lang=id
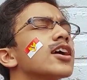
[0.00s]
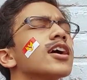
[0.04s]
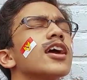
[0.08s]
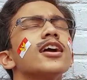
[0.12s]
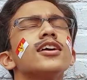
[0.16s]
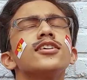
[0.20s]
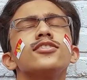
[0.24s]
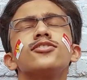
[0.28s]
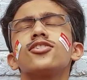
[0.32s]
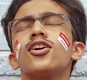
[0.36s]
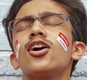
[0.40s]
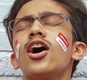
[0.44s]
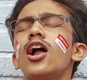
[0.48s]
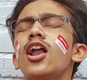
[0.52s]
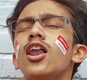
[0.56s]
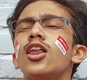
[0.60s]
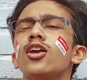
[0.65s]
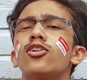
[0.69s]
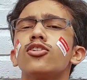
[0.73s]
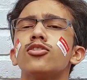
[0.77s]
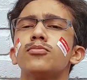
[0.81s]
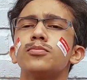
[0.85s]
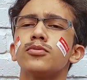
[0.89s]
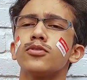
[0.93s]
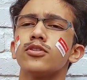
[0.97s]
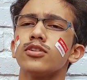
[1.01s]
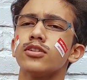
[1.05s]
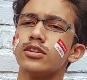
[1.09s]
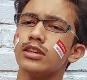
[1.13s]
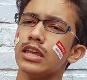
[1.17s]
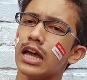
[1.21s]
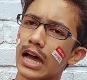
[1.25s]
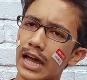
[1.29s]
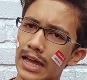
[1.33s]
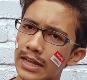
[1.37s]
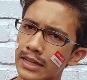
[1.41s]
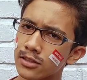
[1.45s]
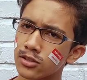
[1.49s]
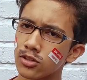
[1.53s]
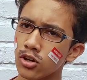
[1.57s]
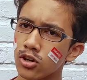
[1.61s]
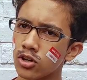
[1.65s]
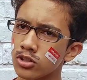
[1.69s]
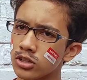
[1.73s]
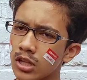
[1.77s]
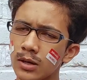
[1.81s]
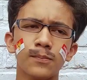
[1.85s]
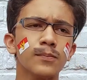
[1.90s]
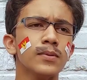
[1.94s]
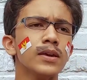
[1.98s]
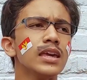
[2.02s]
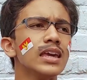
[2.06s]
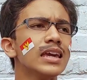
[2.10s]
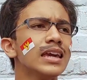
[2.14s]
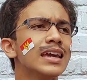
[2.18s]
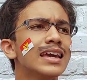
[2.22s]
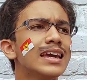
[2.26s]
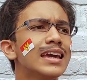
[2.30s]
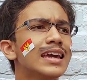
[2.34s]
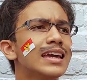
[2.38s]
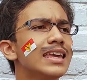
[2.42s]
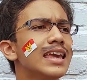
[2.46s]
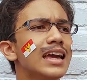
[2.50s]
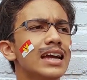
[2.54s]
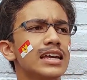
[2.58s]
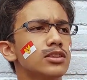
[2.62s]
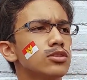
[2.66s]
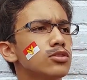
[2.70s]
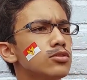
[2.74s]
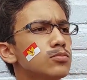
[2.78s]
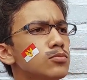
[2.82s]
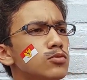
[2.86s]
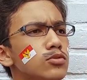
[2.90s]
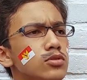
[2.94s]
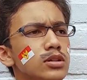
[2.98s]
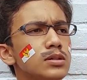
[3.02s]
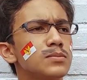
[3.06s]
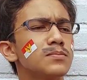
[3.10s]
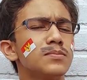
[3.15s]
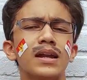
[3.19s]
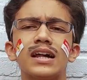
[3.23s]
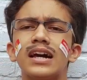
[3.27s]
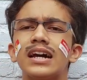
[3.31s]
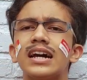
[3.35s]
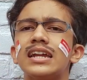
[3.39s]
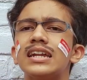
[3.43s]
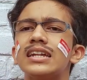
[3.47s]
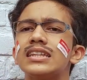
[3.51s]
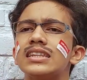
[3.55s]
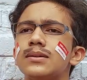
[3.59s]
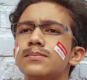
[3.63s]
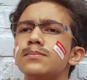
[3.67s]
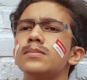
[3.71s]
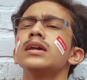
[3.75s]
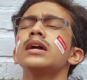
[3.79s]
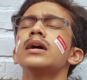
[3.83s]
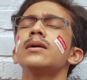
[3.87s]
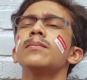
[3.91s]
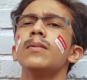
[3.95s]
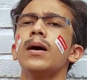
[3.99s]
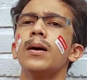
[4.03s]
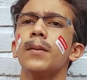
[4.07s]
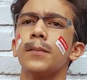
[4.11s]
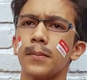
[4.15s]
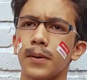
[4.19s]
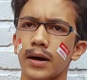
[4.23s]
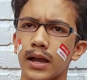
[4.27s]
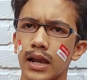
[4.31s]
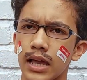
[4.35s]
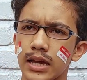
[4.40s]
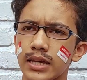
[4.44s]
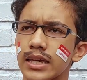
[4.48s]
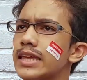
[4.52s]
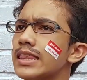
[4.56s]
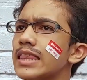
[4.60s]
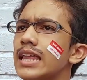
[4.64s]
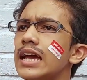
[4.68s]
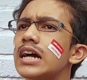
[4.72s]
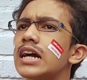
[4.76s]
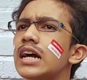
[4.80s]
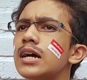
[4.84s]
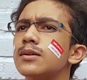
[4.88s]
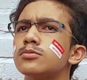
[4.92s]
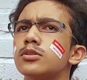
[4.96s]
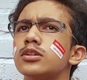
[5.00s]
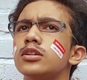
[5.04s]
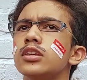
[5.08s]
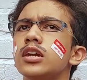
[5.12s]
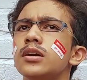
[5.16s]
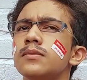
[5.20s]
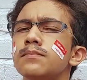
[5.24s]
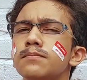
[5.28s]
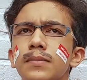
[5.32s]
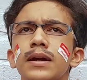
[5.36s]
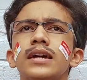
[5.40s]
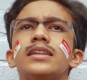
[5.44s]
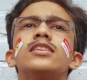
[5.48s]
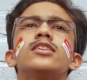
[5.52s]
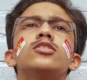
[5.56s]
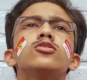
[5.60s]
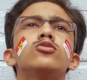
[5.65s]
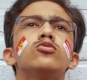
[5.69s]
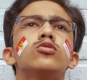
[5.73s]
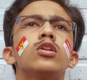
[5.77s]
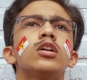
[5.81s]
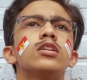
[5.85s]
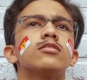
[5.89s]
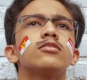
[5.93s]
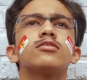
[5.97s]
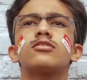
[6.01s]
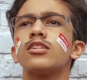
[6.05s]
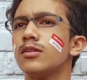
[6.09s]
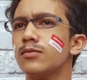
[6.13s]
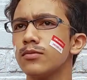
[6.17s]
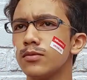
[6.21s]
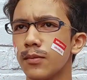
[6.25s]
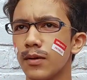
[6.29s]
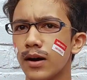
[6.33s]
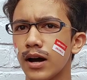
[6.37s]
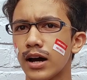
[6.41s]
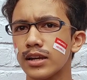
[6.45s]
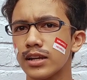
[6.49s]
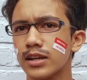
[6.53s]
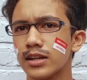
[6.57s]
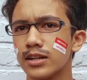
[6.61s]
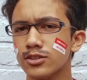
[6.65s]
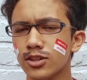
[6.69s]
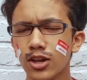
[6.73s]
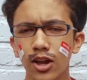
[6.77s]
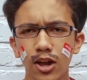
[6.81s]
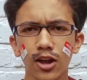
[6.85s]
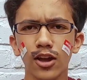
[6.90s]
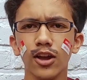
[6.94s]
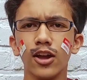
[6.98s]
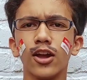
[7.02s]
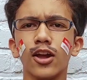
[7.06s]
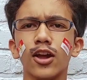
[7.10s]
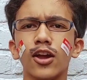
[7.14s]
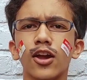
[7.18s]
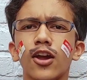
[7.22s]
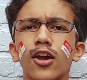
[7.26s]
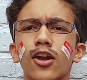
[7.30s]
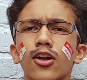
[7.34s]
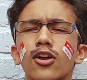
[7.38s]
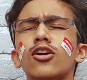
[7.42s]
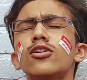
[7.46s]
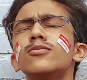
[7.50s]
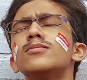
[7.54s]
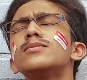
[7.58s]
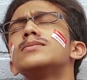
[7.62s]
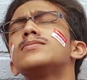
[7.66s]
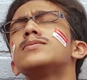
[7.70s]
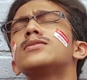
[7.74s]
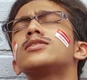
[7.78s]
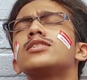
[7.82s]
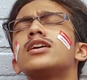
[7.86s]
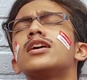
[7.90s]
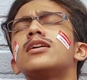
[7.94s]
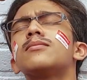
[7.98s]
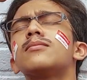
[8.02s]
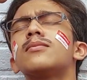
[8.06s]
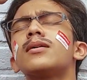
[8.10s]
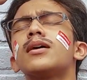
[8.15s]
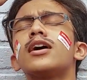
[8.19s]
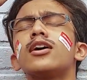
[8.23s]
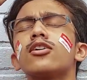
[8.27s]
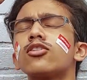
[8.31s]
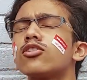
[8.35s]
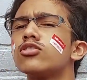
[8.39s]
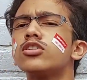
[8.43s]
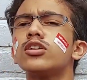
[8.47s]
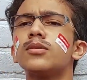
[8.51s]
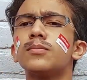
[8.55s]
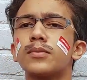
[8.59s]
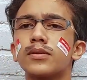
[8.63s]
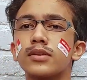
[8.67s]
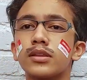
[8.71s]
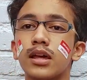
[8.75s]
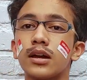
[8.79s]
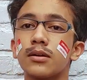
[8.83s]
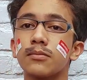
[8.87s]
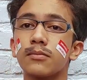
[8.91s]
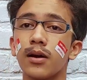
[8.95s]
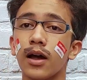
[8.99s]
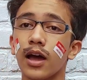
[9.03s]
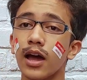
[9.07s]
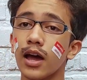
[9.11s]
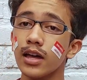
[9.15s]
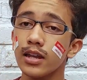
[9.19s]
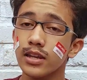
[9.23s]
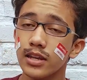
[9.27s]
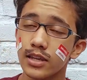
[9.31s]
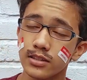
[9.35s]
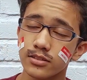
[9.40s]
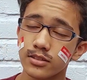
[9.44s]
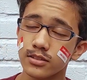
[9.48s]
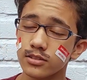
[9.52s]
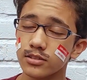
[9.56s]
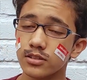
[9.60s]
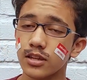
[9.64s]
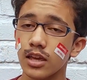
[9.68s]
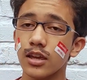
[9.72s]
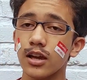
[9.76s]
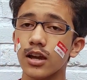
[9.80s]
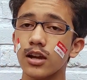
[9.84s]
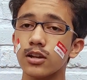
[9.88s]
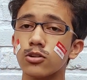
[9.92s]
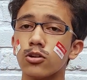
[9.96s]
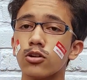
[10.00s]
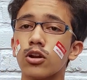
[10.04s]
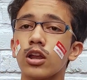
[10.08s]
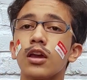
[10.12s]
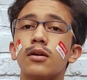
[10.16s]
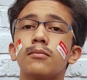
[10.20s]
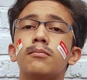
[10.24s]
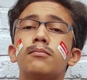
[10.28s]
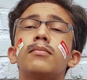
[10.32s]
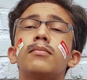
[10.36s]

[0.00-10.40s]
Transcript: sayang sekali kerupuk jahat kau. Tapi ya itu mungkin pelanggaran tapi nggak apa-apa lah. Kita anggap saja Betty sudah selesai memakannya. Yeay, lomba pertama, ronde pertama diselesaikan oleh